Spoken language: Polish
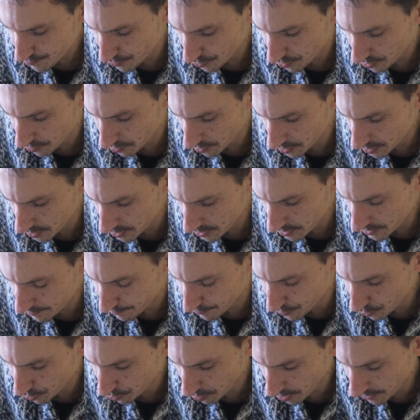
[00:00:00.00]
Puch- y,
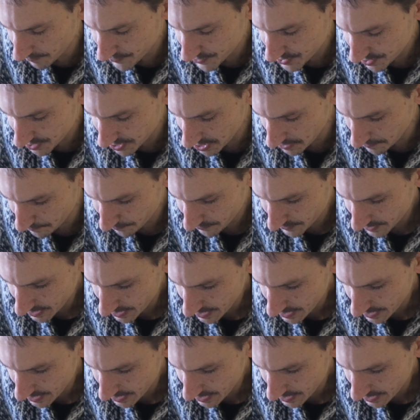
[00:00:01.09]
Puchłowski.